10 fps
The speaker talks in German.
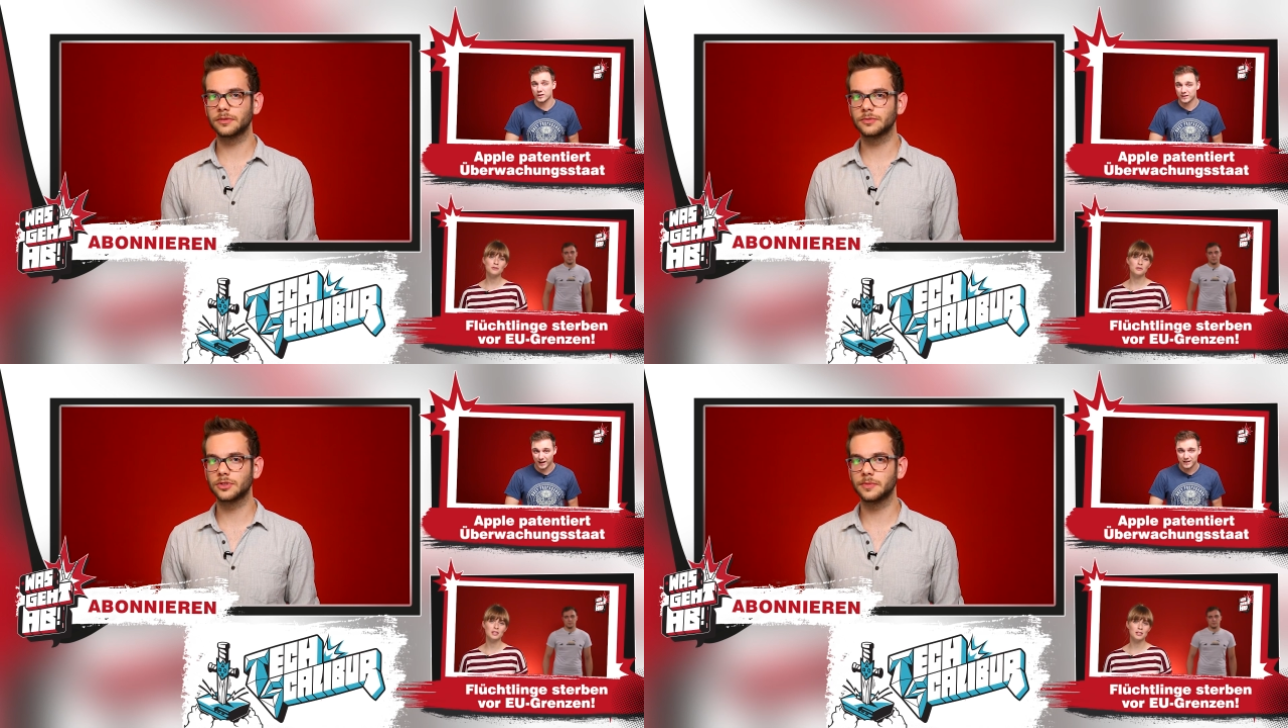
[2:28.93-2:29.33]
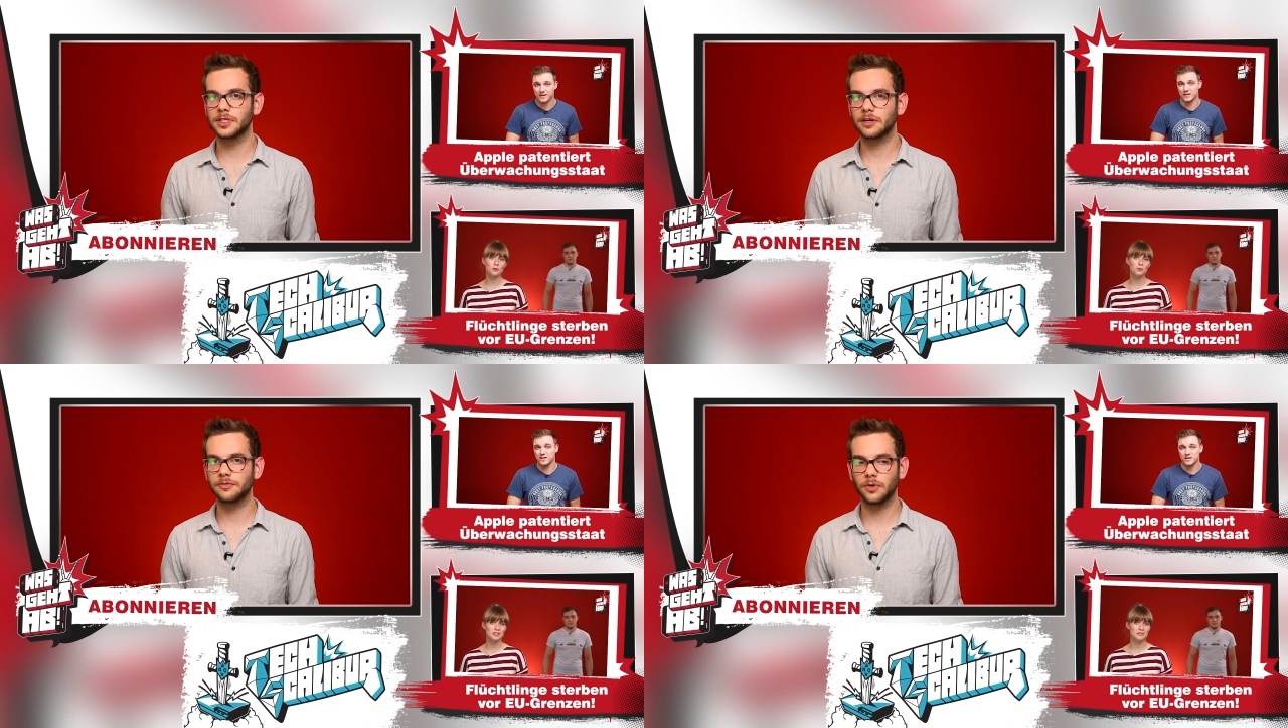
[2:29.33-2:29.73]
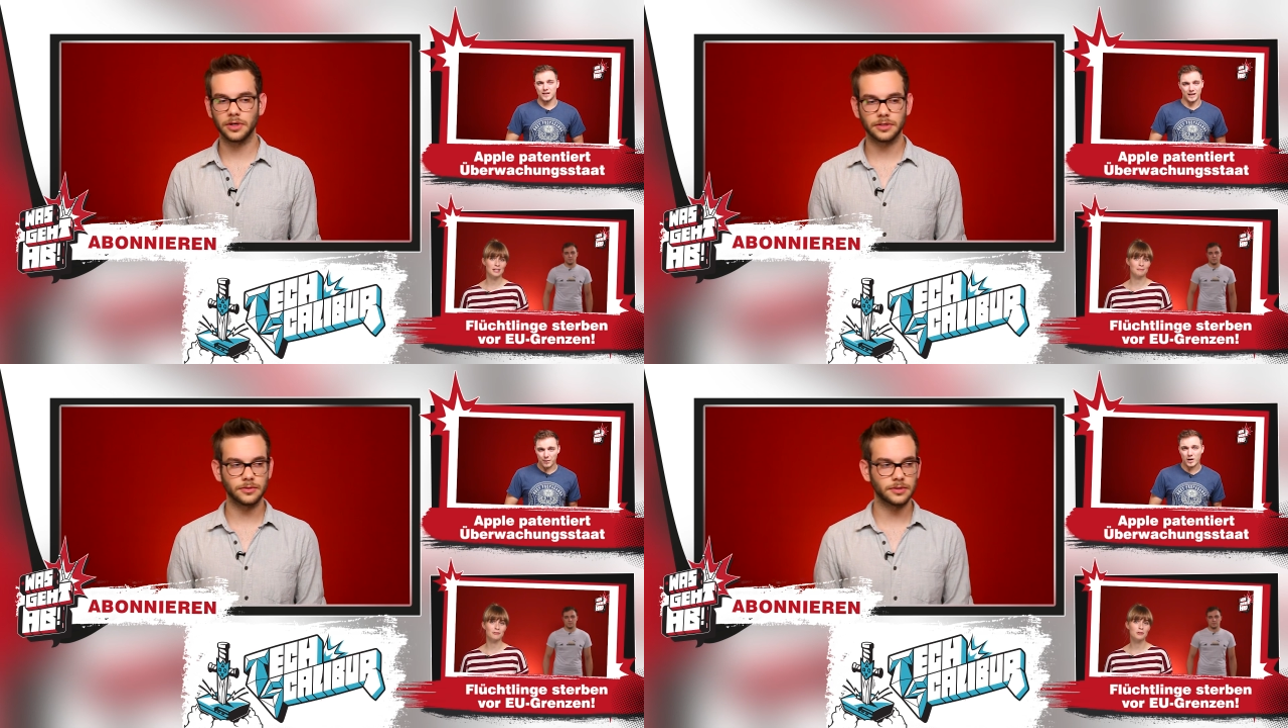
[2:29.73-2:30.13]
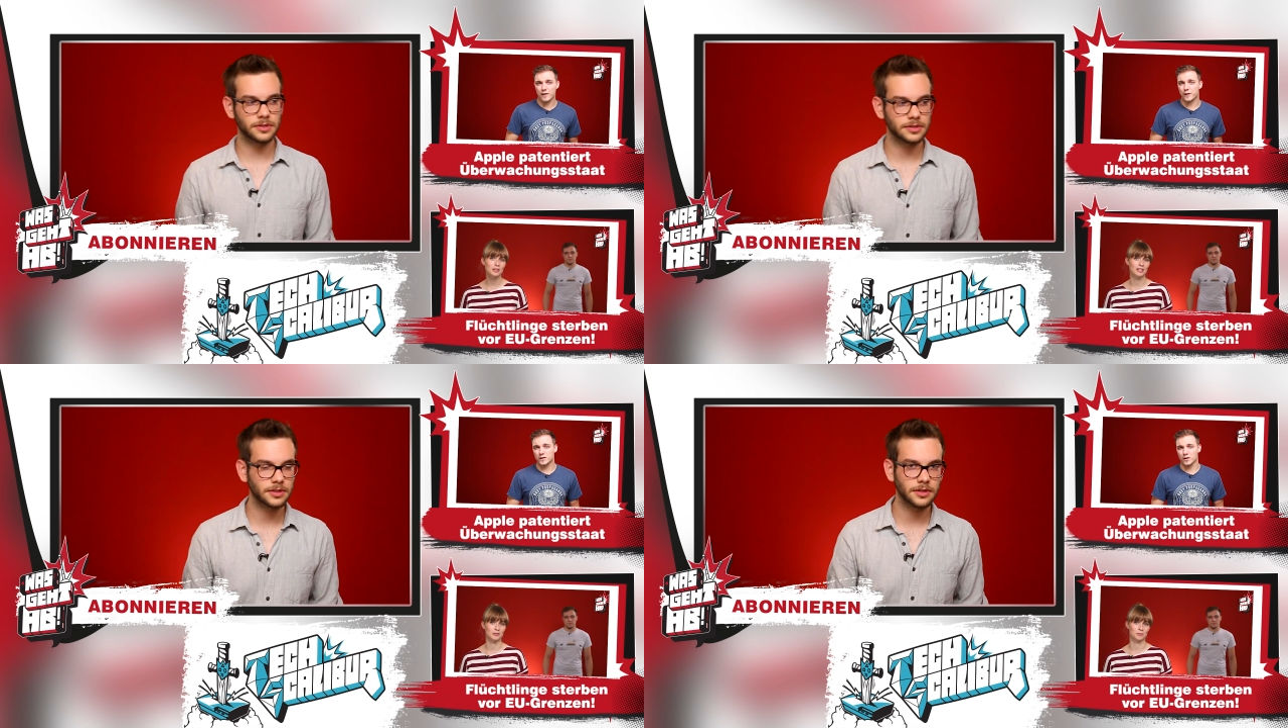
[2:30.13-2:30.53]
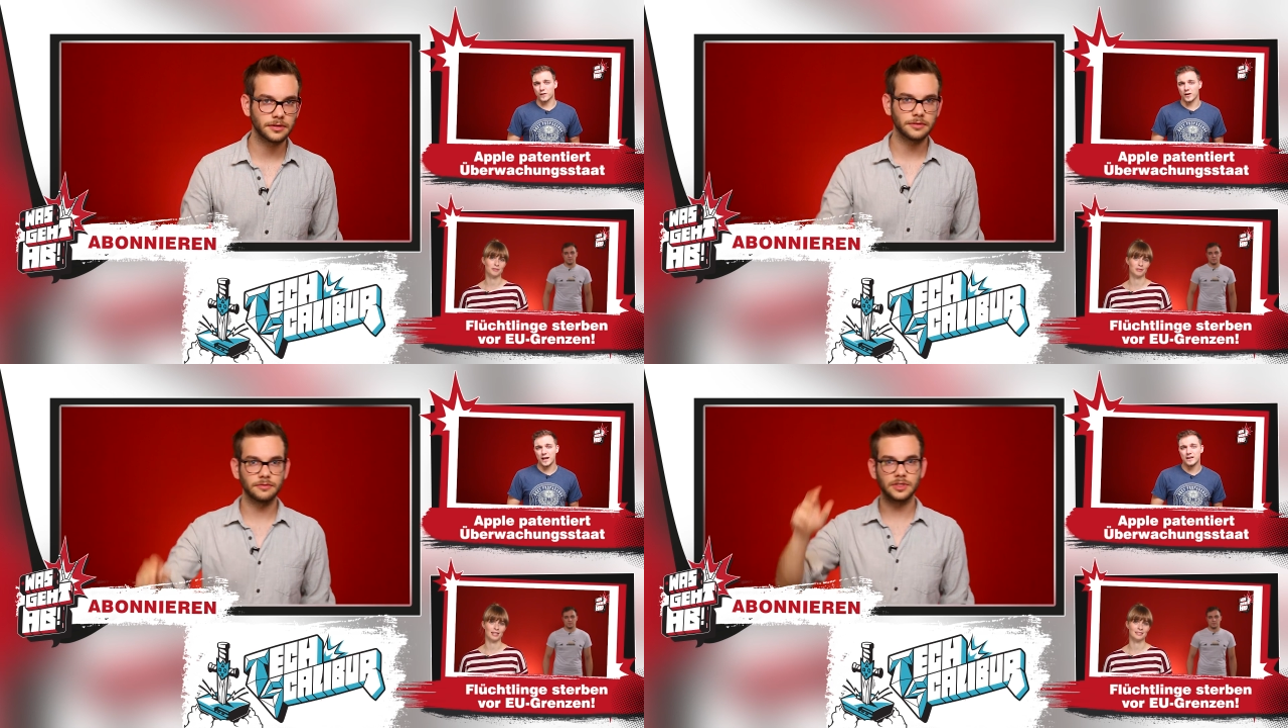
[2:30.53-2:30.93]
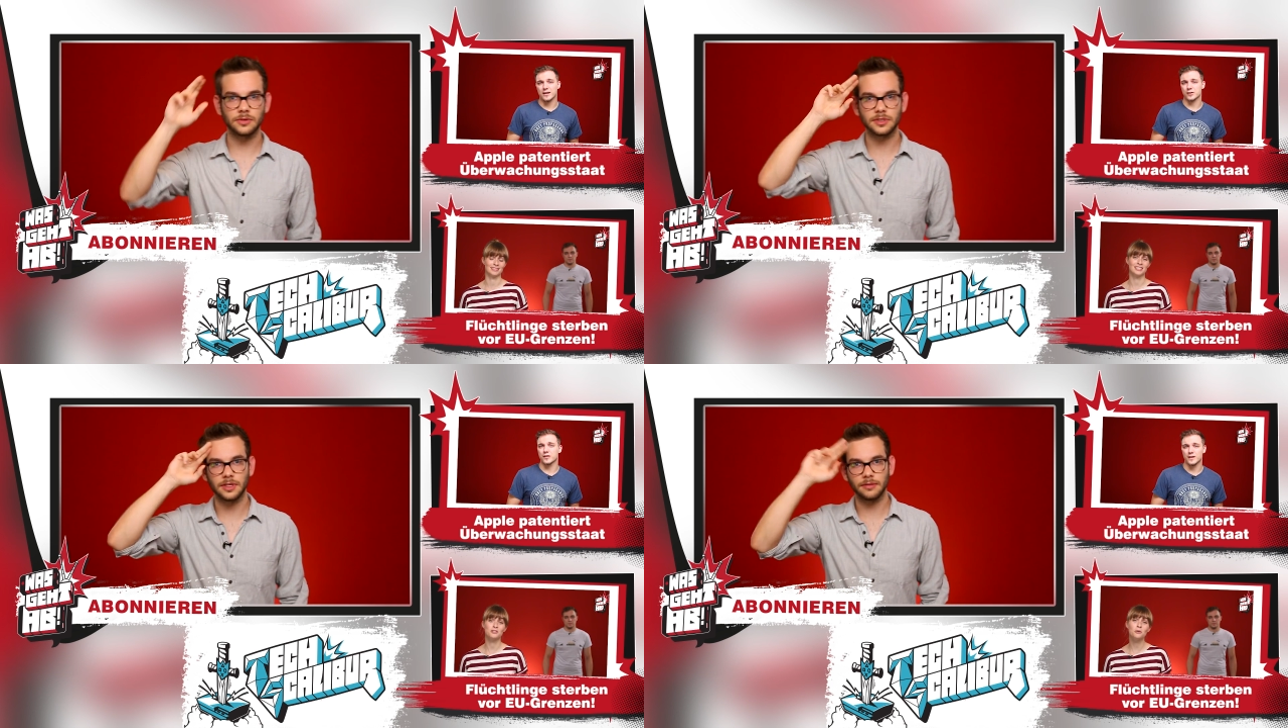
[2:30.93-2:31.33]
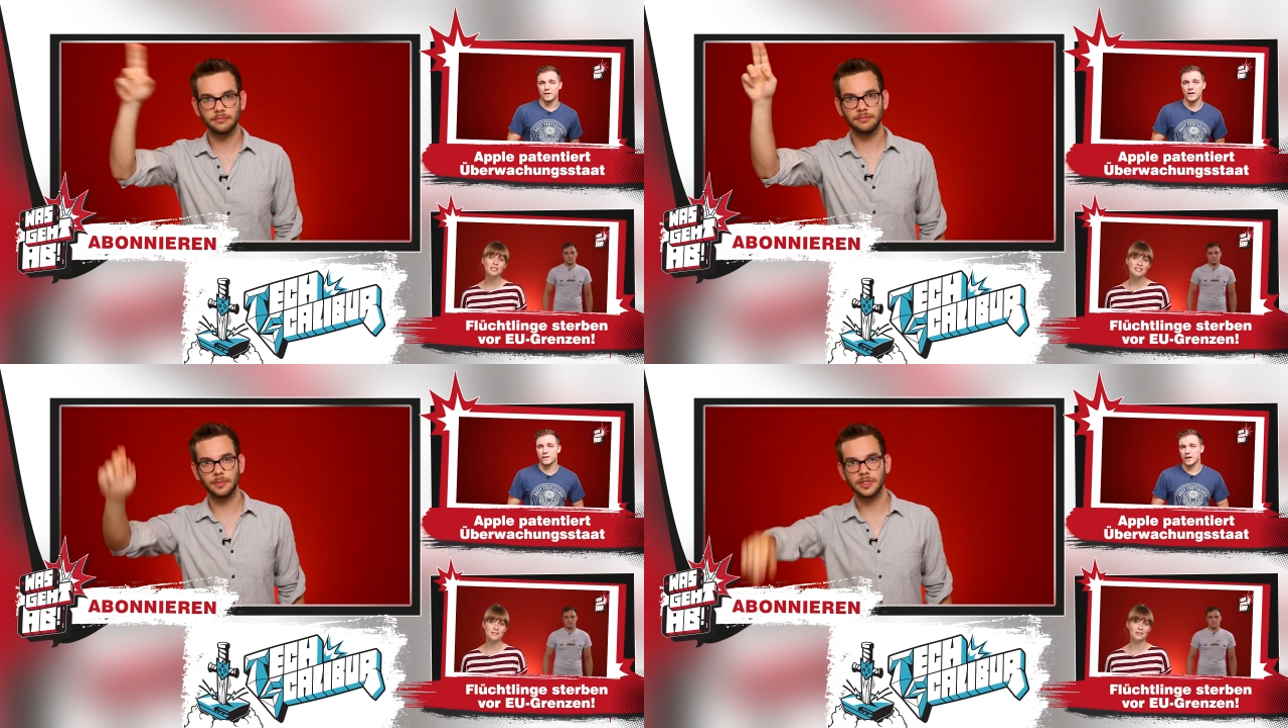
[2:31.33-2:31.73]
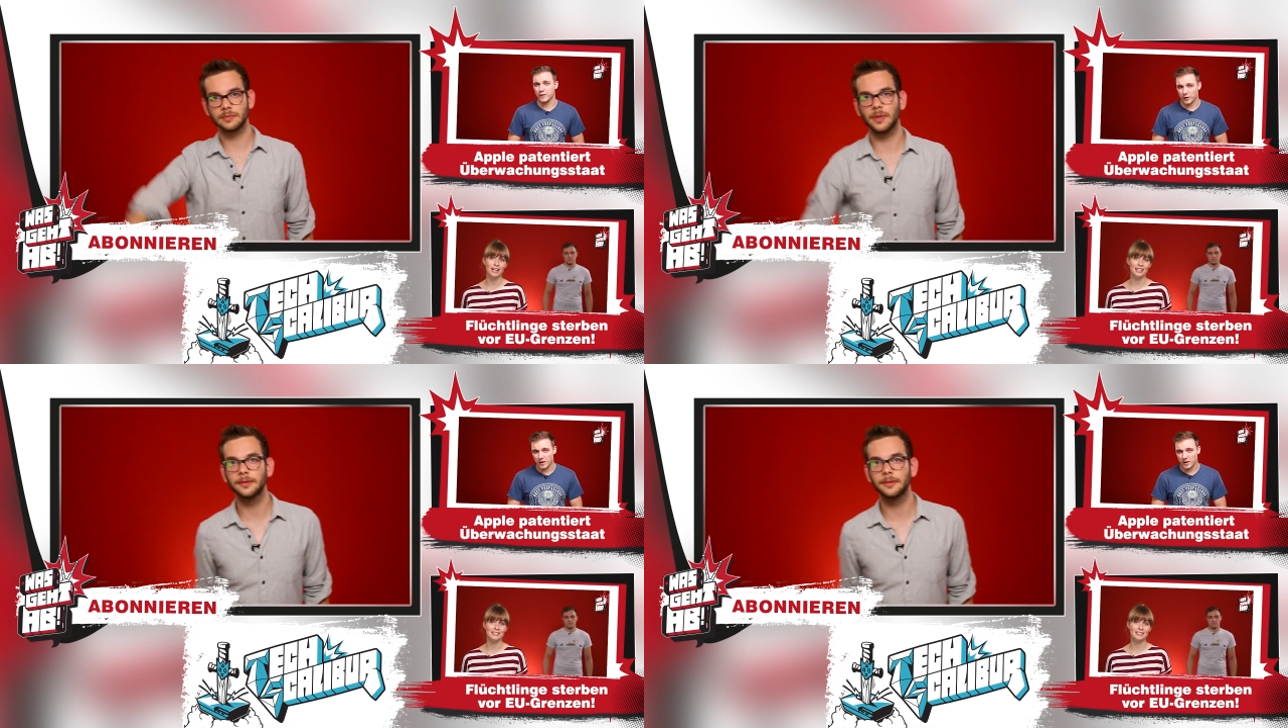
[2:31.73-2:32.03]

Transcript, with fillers: schlimme Sachen für heute und äh, wir sehen uns dann beim nächsten